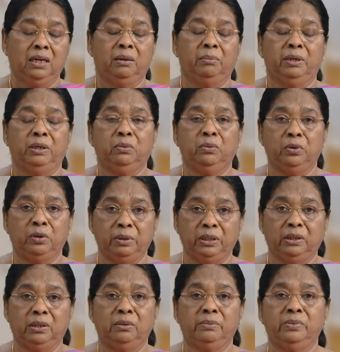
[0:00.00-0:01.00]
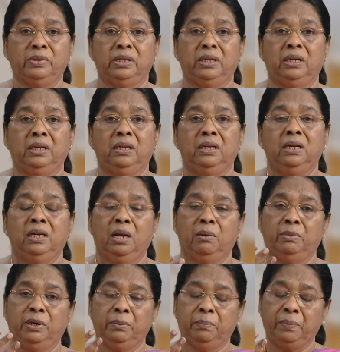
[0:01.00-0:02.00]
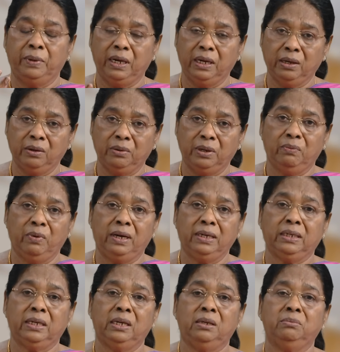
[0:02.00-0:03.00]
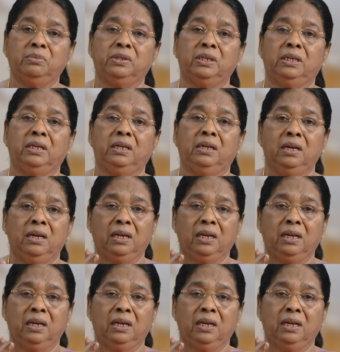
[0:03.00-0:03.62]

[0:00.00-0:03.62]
நம்மை குடும்பத்திலும் சரி நம்முடைய பிள்ளைகளுடைய வாழ்க்கையிலும் சரி